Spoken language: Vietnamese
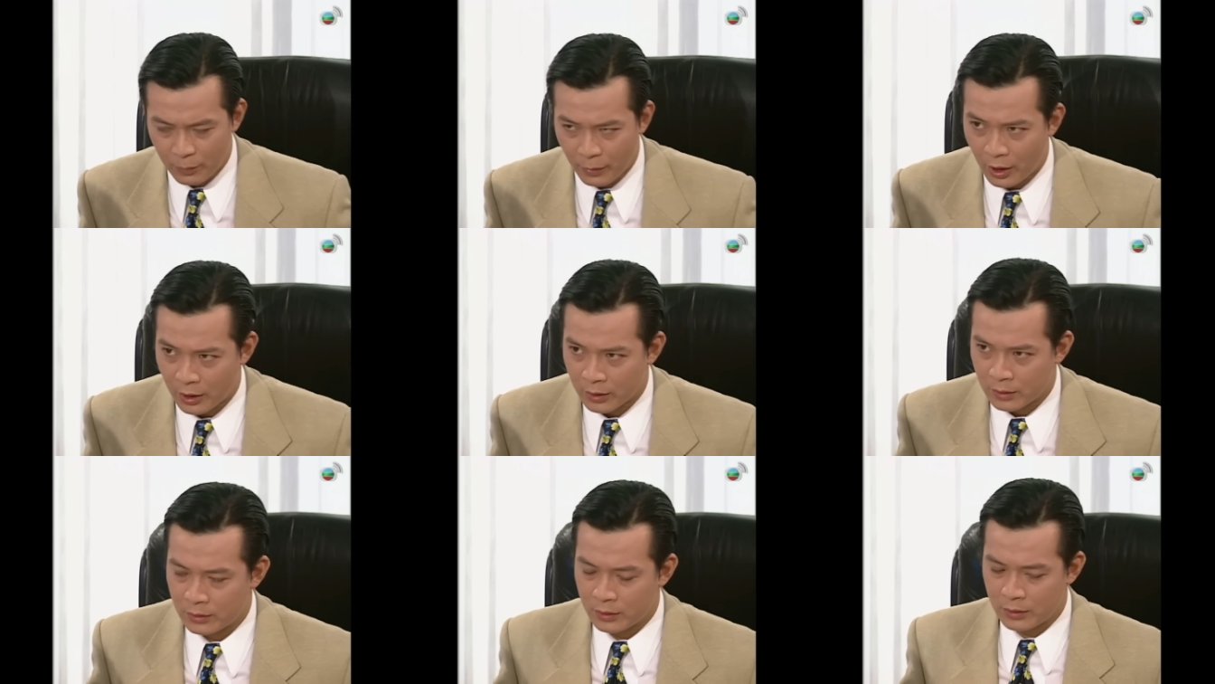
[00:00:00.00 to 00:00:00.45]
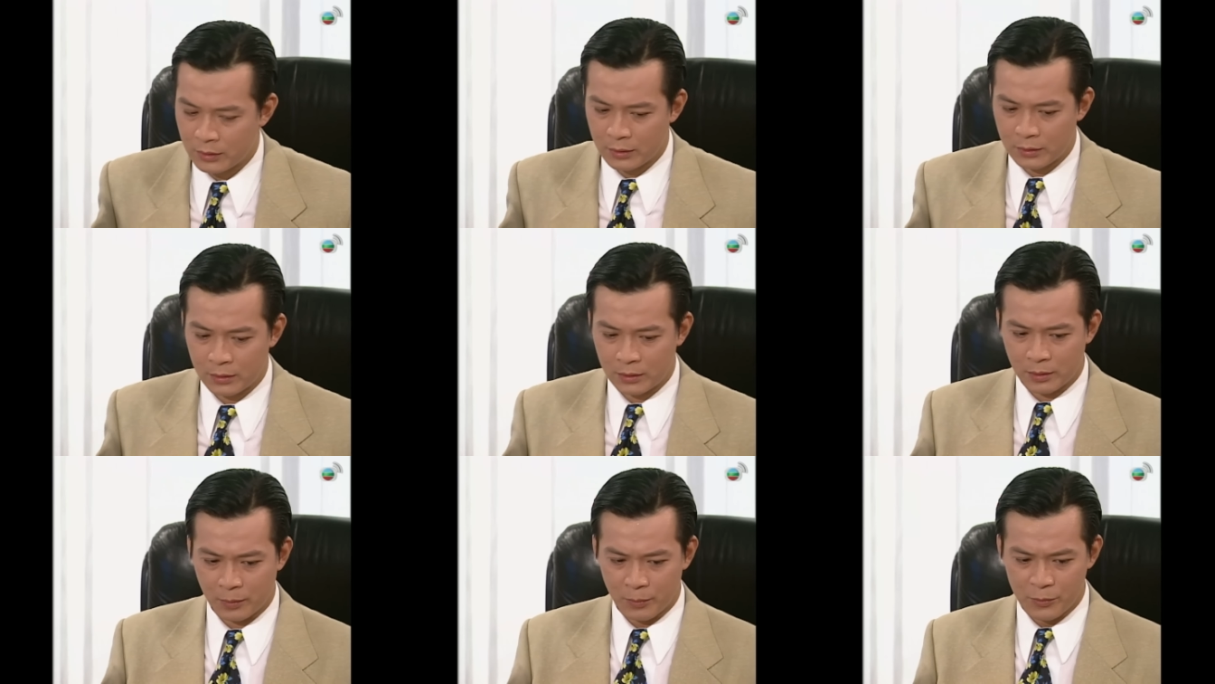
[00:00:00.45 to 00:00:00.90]
Tôi bận ghê lắm
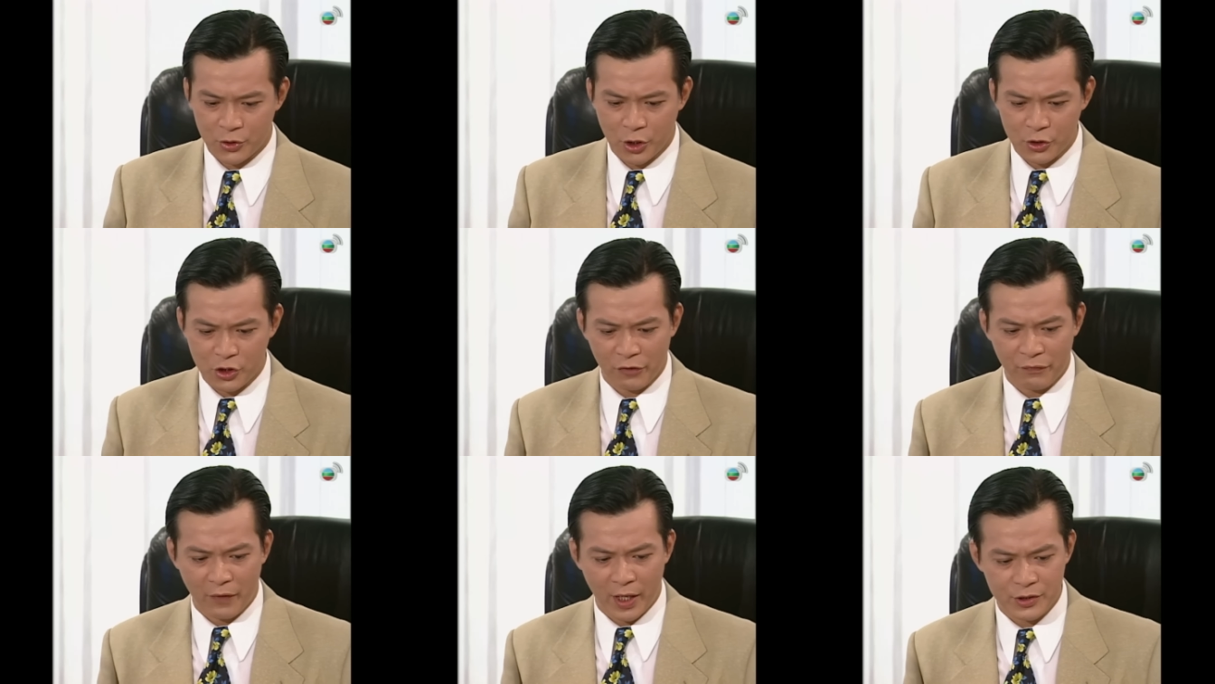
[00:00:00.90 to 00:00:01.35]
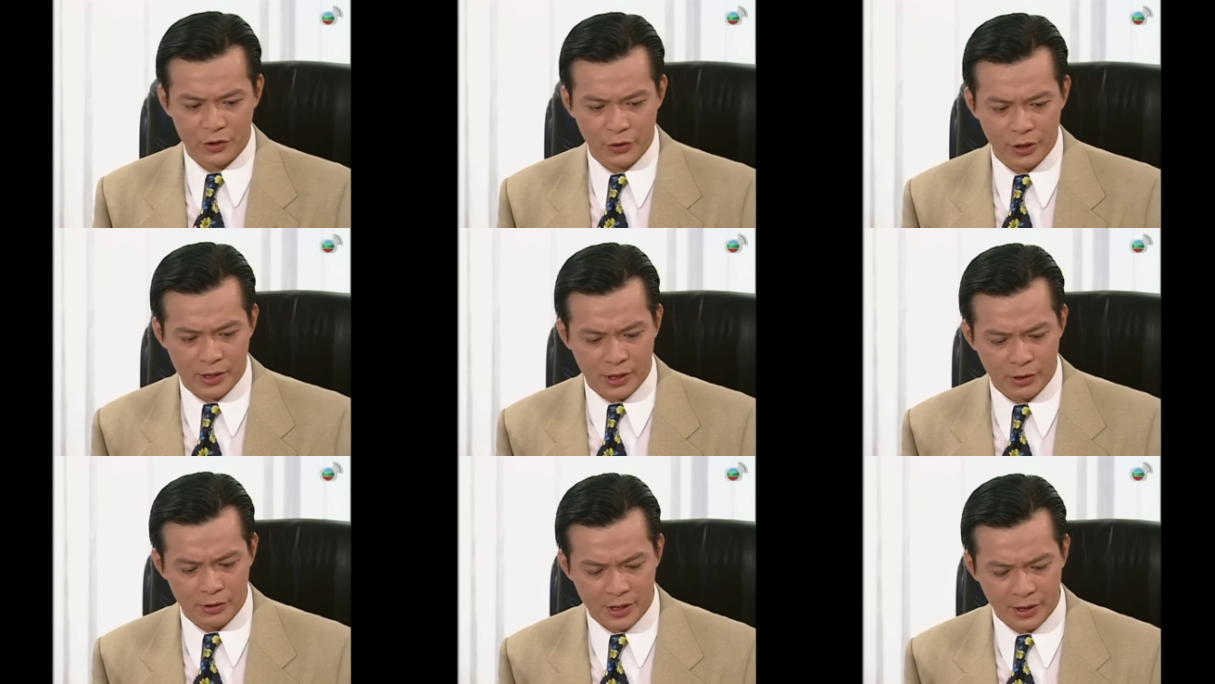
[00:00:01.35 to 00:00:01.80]
Không có thời gian
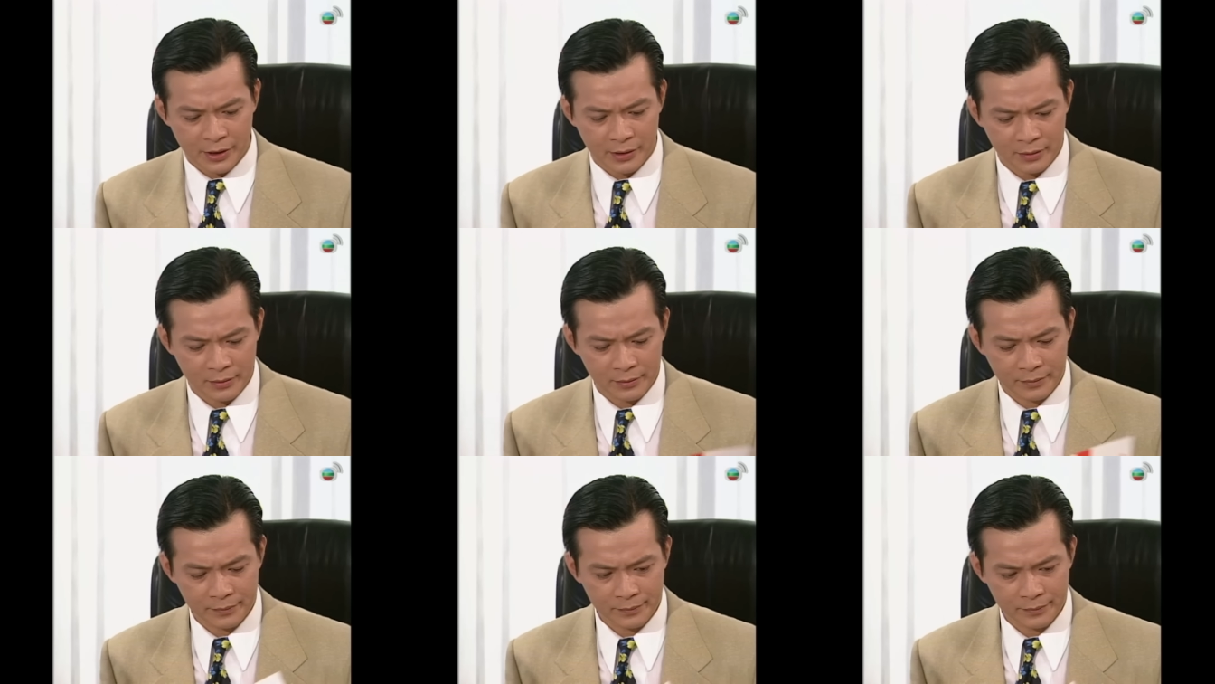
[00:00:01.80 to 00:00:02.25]
để quan tâm những chuyện